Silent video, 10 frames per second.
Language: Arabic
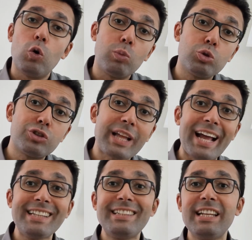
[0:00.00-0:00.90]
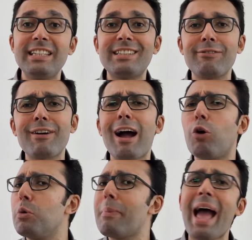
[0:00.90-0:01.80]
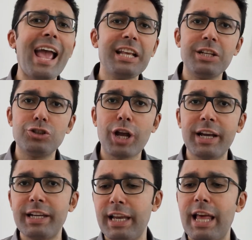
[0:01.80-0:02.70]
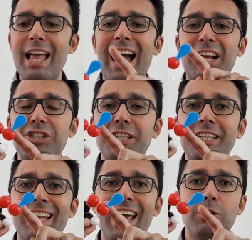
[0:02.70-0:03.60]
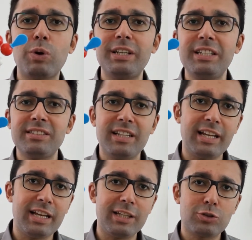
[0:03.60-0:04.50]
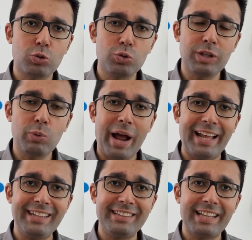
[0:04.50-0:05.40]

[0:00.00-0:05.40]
ومستعد للتفاعل بأي شكل عشان يلاقي ونيس للإلكترون الوحيد